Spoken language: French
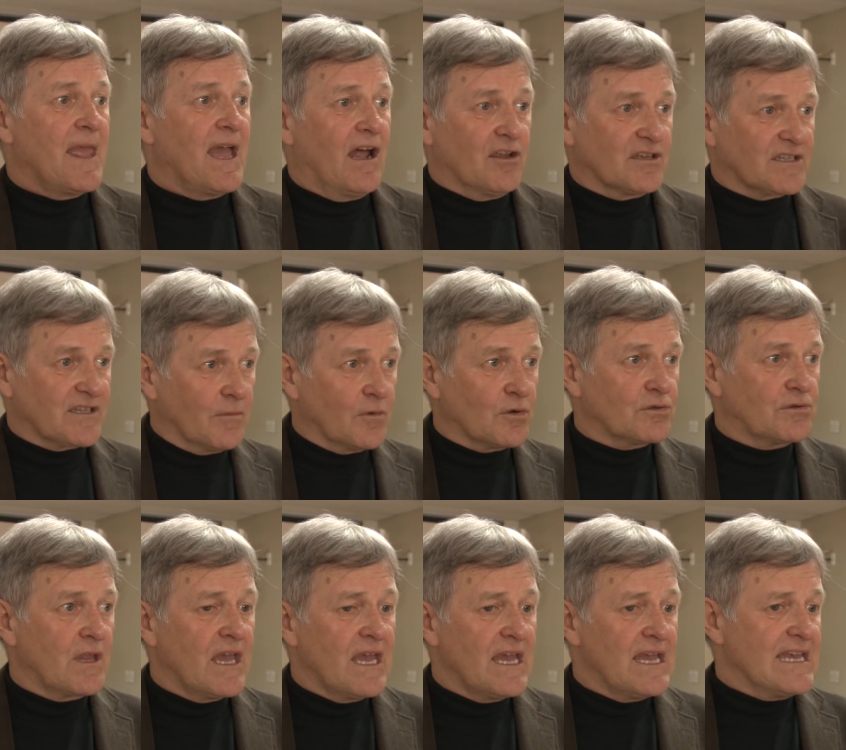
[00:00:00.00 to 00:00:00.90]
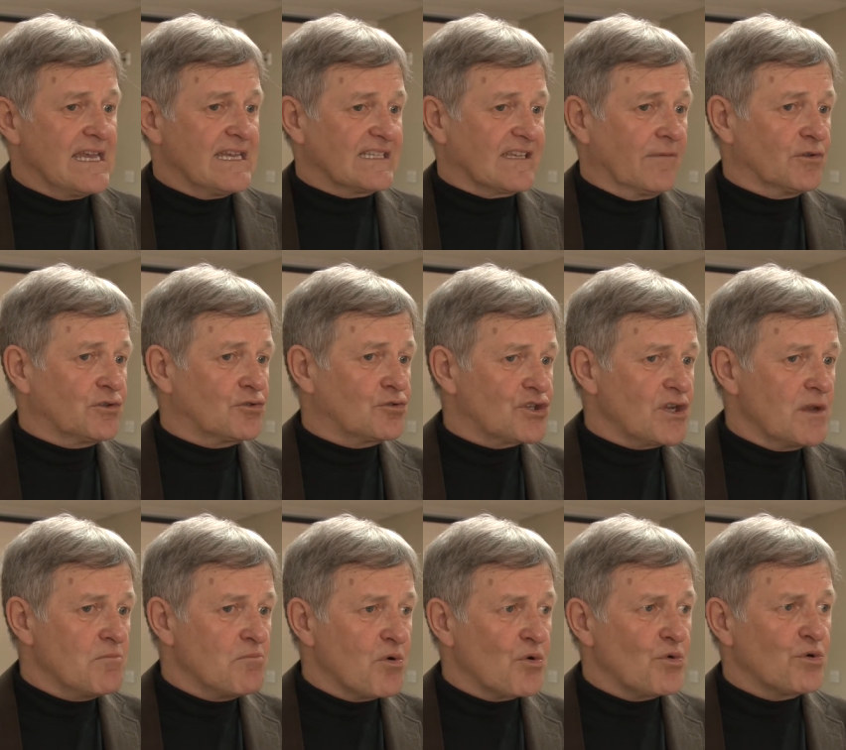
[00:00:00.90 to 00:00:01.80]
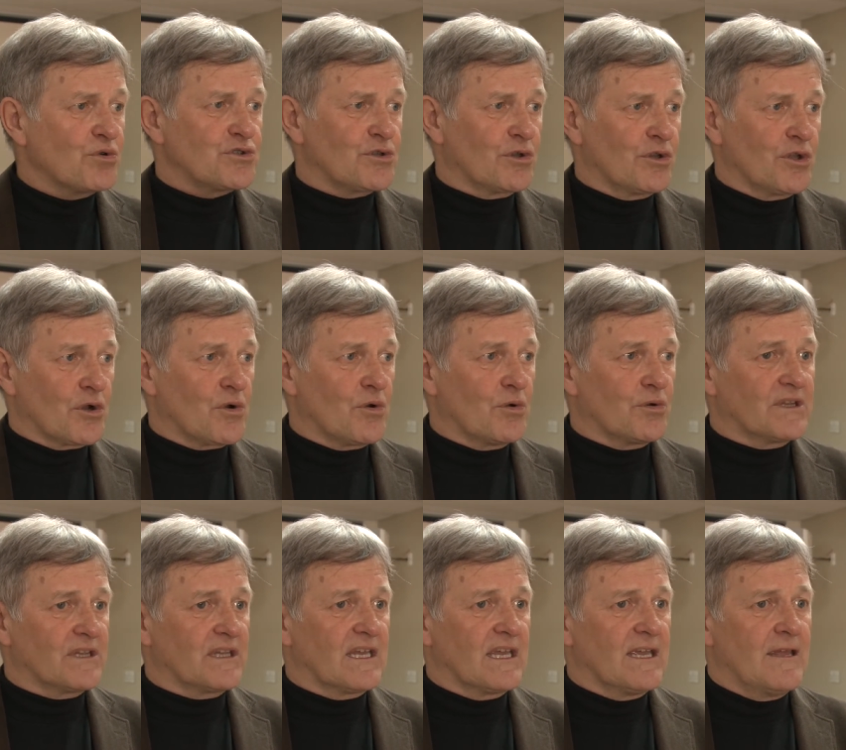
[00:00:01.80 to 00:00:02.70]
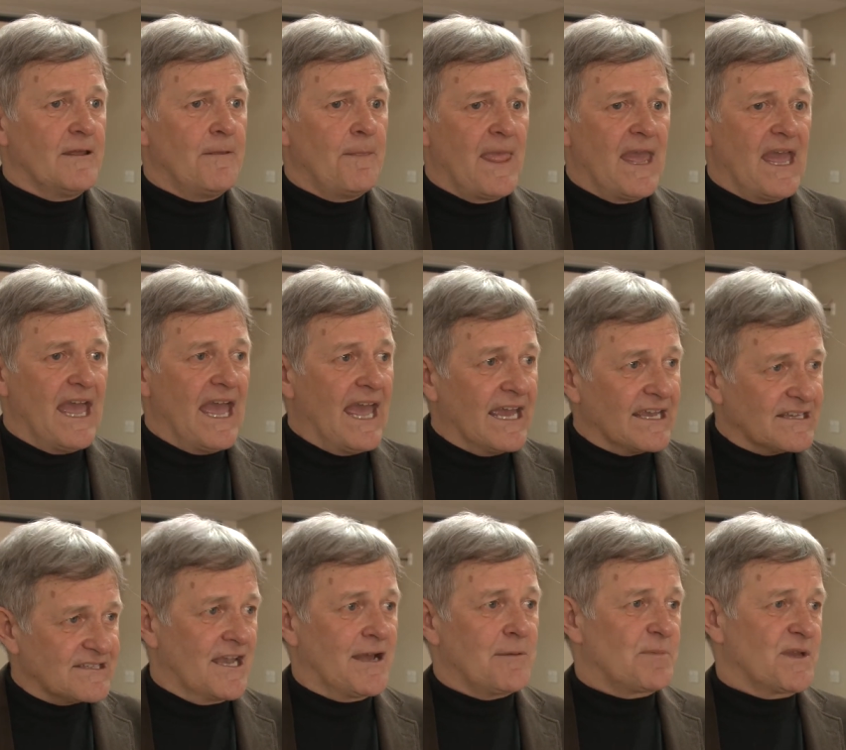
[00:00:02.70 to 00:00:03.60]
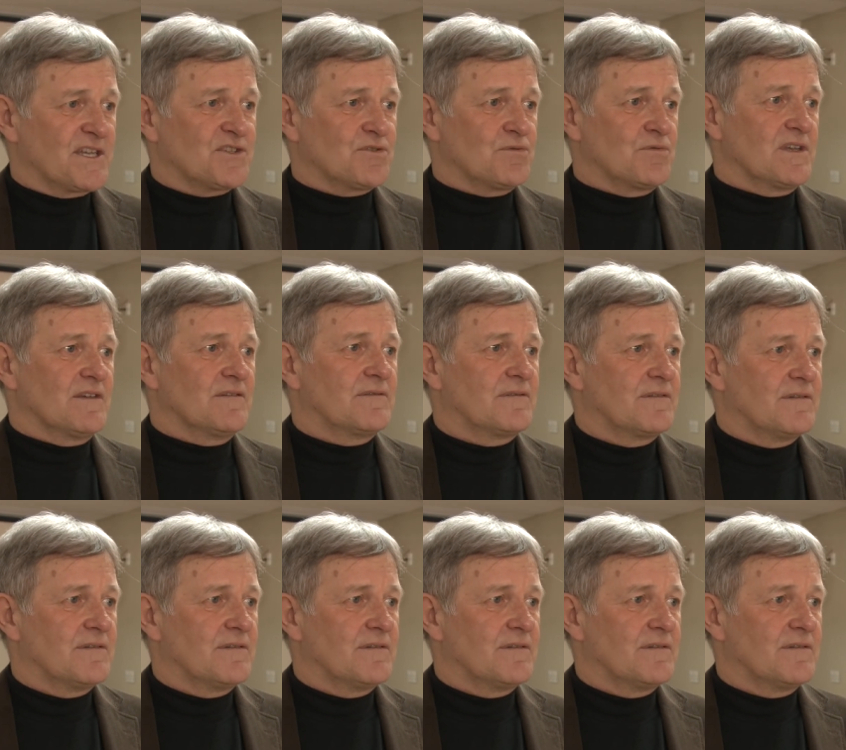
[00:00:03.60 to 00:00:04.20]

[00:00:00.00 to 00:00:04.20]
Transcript: Alors, ça va, ça va toucher beaucoup sur le côté exemple à suivre.